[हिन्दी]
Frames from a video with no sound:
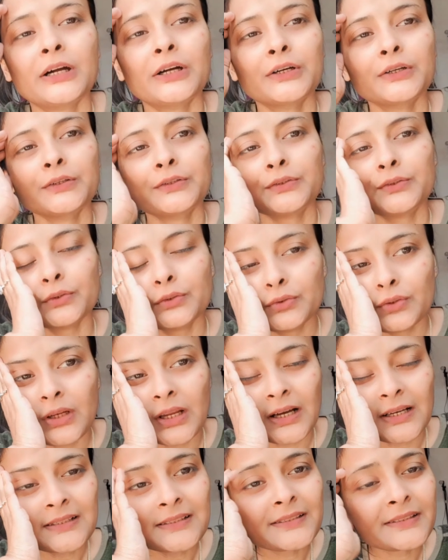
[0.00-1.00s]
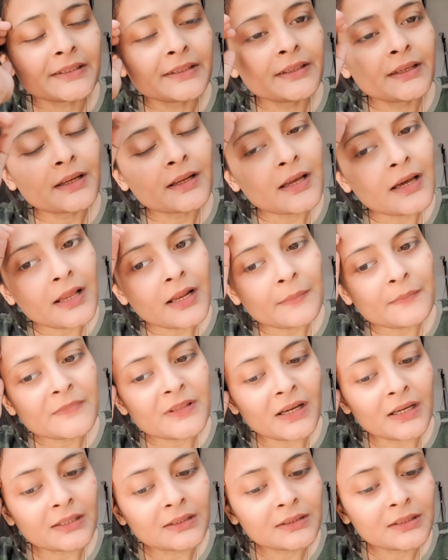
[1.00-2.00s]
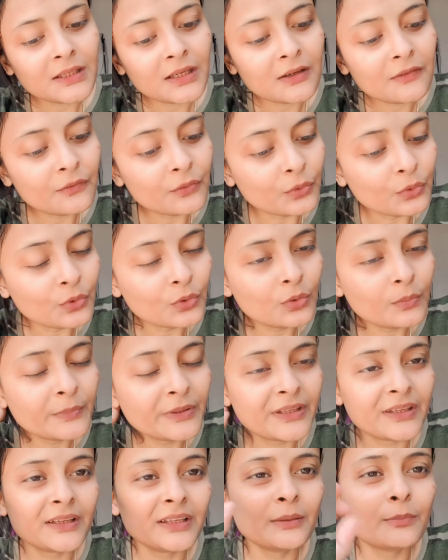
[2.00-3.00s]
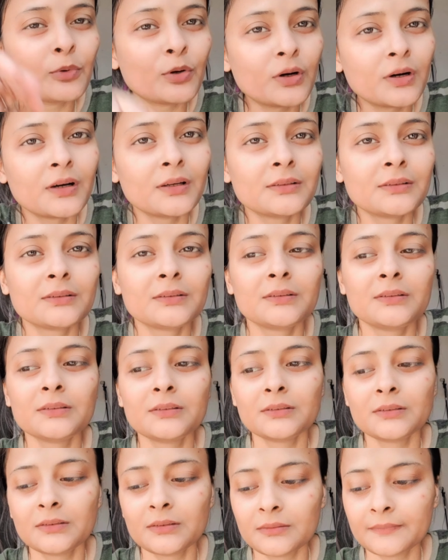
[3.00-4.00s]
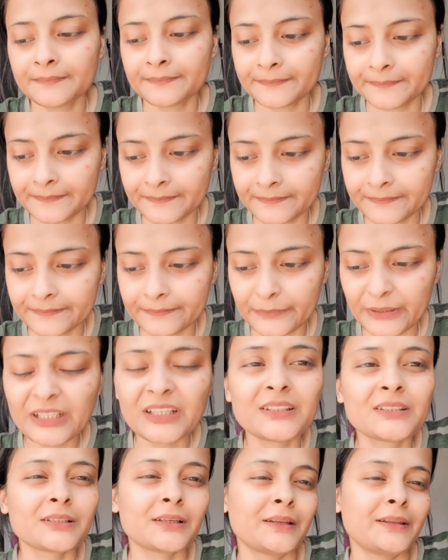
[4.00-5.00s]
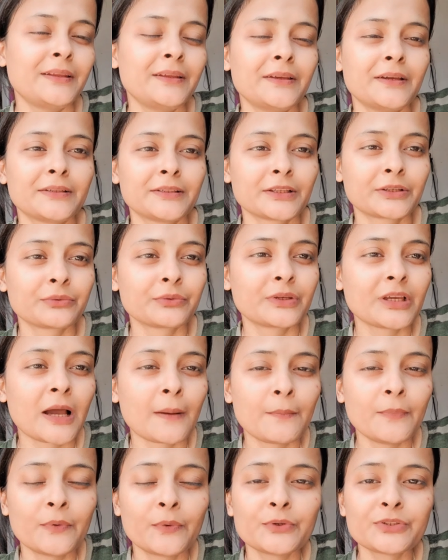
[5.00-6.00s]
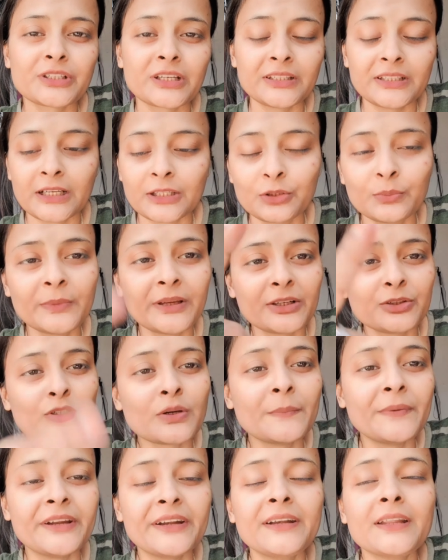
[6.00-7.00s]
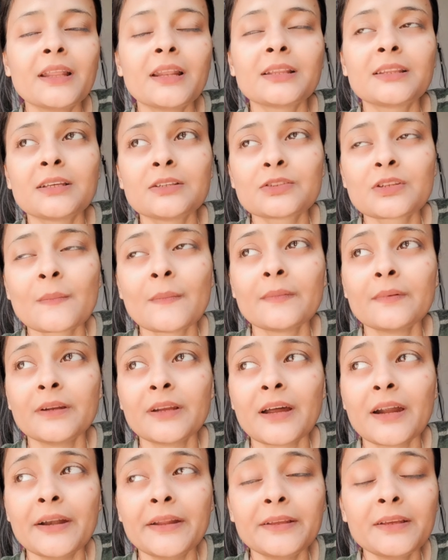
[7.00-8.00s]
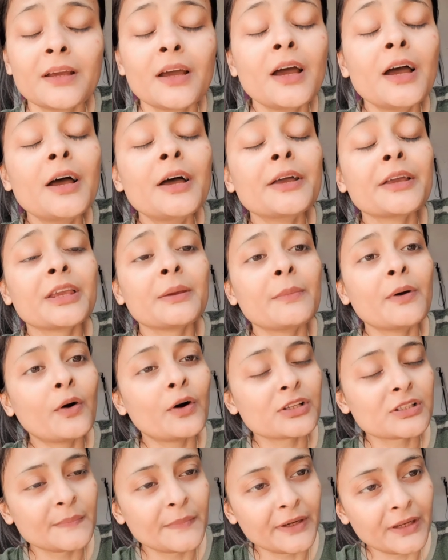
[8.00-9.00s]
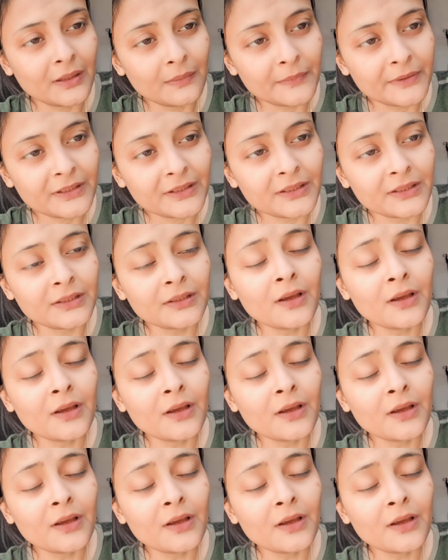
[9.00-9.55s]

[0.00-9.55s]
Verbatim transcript: सो so, जो लास्ट ईयर का रमज़ान था वो मेरे लिए बहुत भी अच्छा नहीं गया था क्योंकि आप लोगों को शायद याद हो मैंने जो अपडेट डाला था उसके रिगार्डिंग कि मैं हॉस्पिटल में थी